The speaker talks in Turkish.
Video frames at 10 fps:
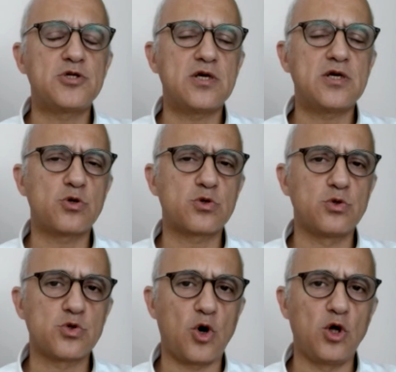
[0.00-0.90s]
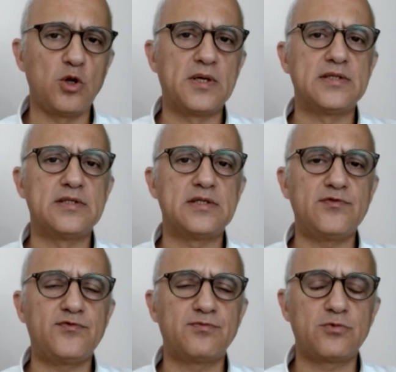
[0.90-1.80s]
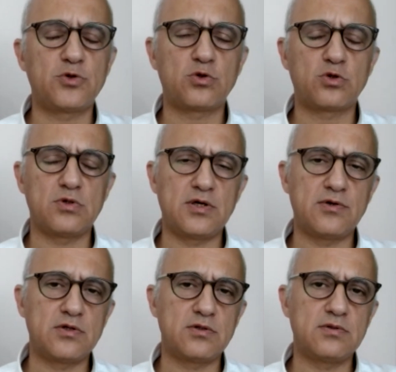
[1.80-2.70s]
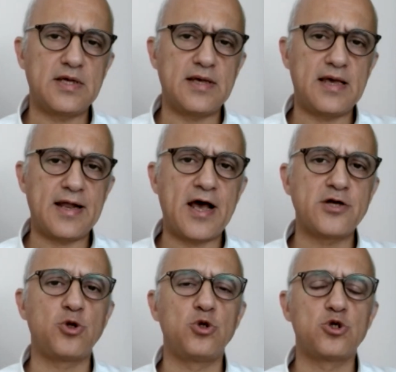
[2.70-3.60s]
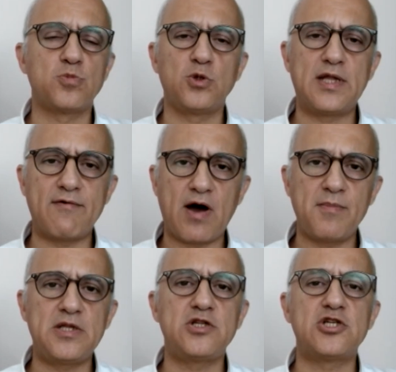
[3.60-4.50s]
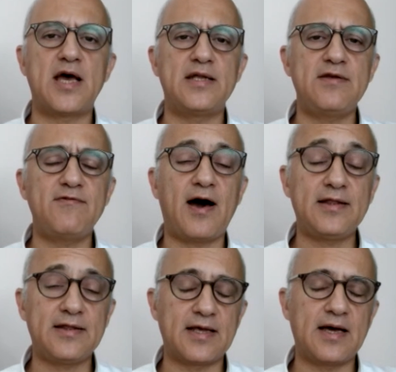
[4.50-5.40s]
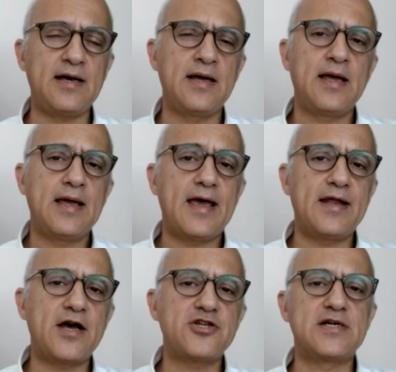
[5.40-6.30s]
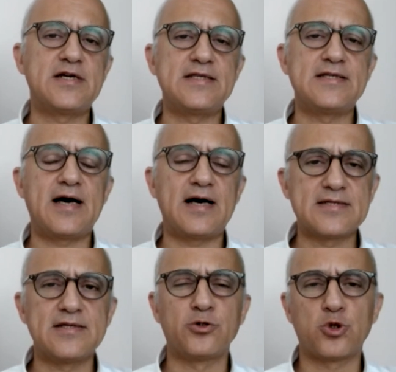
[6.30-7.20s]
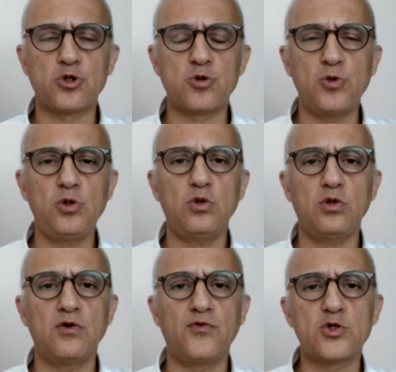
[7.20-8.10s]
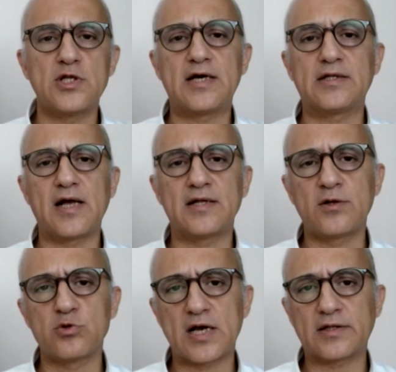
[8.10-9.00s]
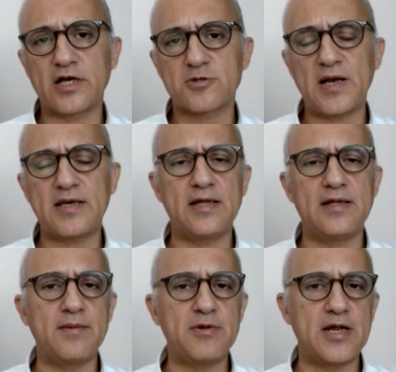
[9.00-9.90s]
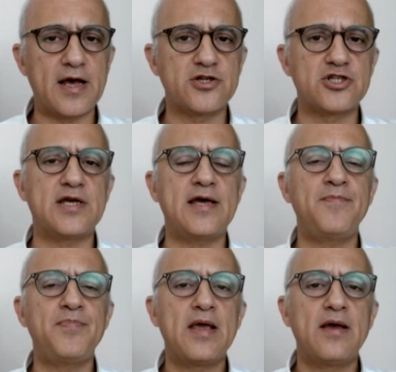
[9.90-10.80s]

bir şeyin söz konusu olmadığını, e, enerji dönüşümünün devam edeceğini ve hatta enerji krizine asıl çözümün e, fosil yakıtlardan uzaklaşmak, yenilenebilir enerjiye,